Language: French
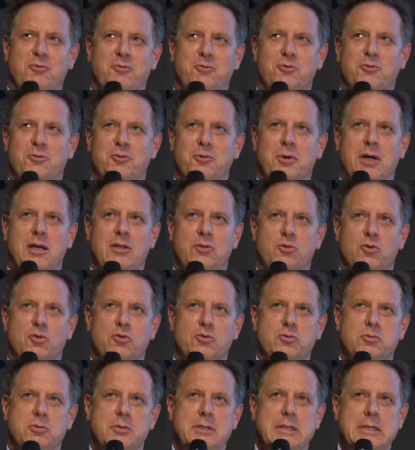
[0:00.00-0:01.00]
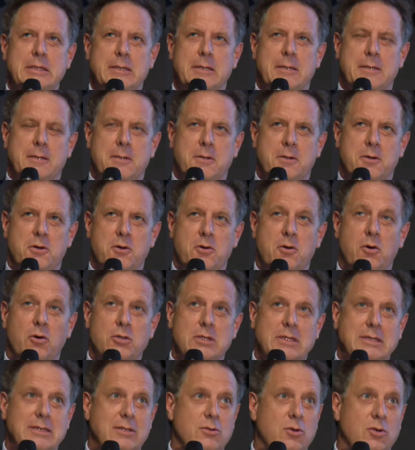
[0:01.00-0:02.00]
plutôt que introduire, euh,
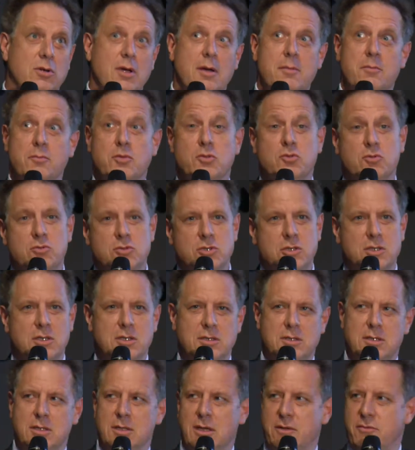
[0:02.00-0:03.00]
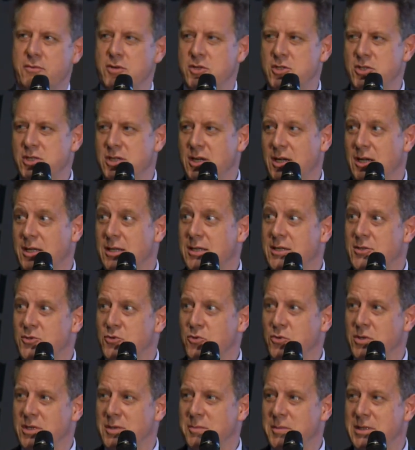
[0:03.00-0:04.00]
en essayant quand même, puisque j'ai essayé de réfléchir à la
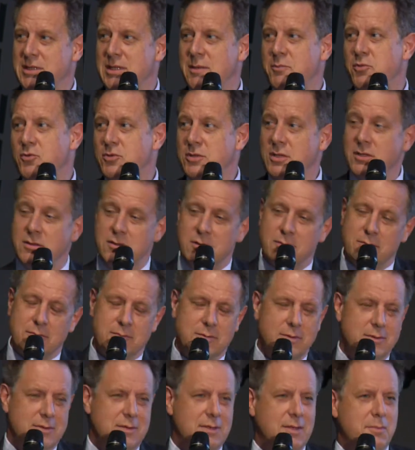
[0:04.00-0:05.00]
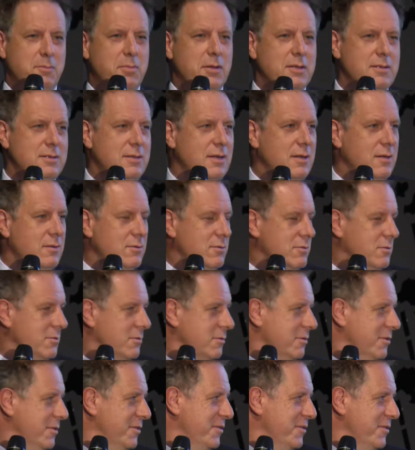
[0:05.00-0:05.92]
question qui m'était posée, donc ce n'était pas celle que